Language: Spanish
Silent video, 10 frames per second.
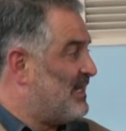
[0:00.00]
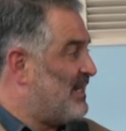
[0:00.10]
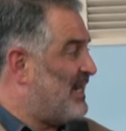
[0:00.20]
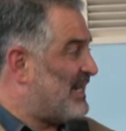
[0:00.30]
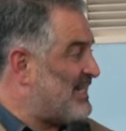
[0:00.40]

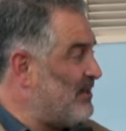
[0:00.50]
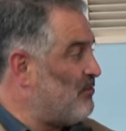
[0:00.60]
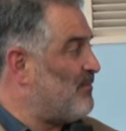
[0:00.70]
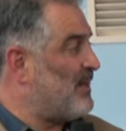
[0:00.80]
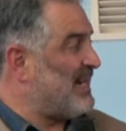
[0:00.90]

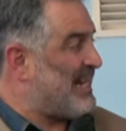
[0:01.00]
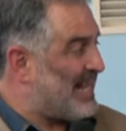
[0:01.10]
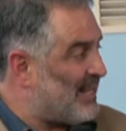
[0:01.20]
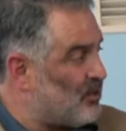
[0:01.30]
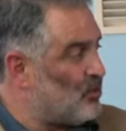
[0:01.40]

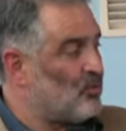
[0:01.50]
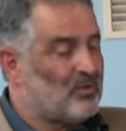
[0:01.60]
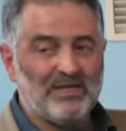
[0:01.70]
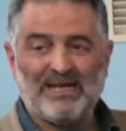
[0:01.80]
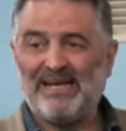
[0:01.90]

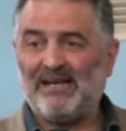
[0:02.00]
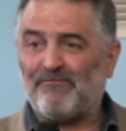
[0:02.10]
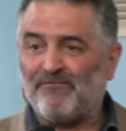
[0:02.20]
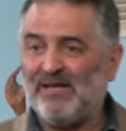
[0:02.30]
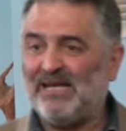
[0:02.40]
latinoamericano en
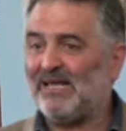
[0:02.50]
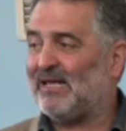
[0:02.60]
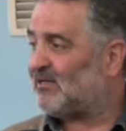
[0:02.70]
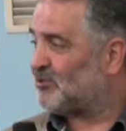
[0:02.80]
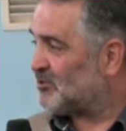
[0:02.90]
las filas
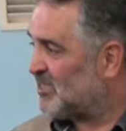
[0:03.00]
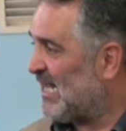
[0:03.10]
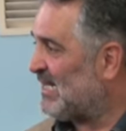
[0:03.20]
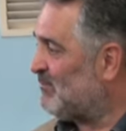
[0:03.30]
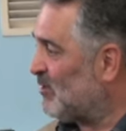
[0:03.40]
de la
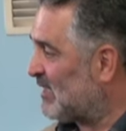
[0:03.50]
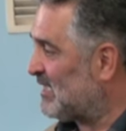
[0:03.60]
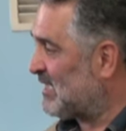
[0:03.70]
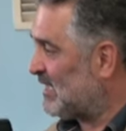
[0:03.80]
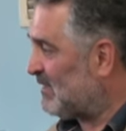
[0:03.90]

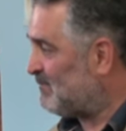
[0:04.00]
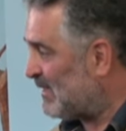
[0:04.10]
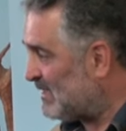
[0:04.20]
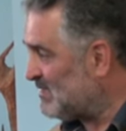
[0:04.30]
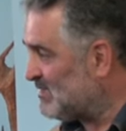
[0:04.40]
socialdemocracia de este
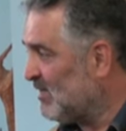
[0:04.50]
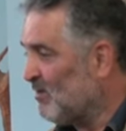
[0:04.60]
país